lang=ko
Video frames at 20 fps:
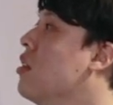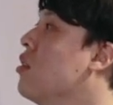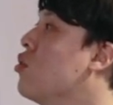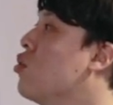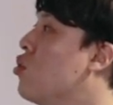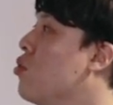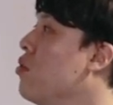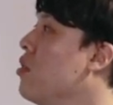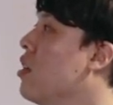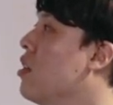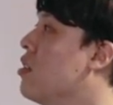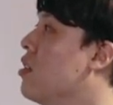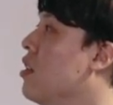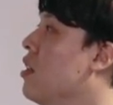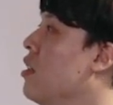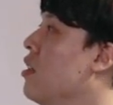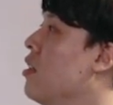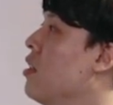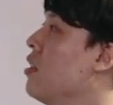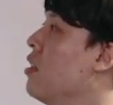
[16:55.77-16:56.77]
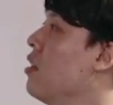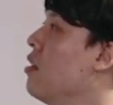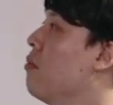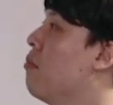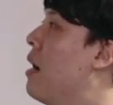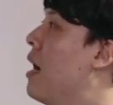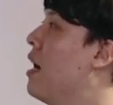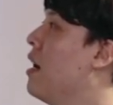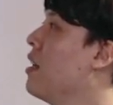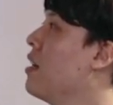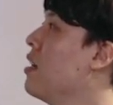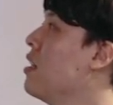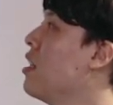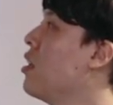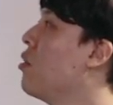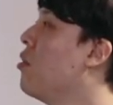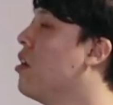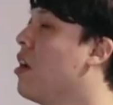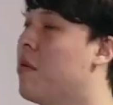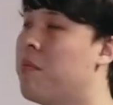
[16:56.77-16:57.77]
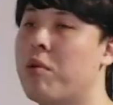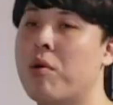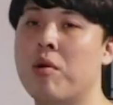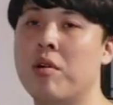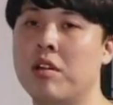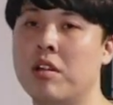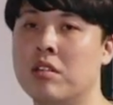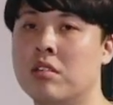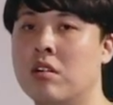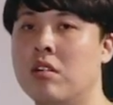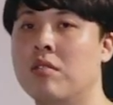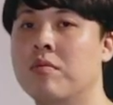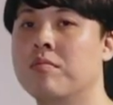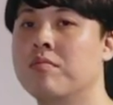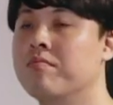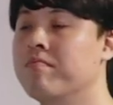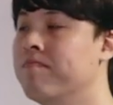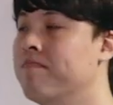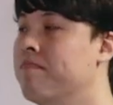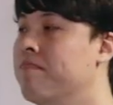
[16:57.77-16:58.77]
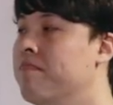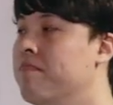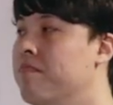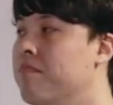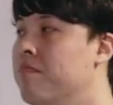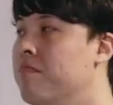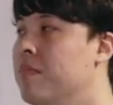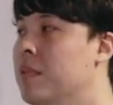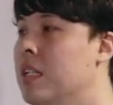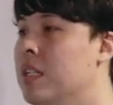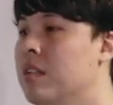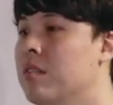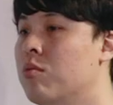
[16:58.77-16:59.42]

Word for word: 숨겨진 말 그대로의 표현에서 음,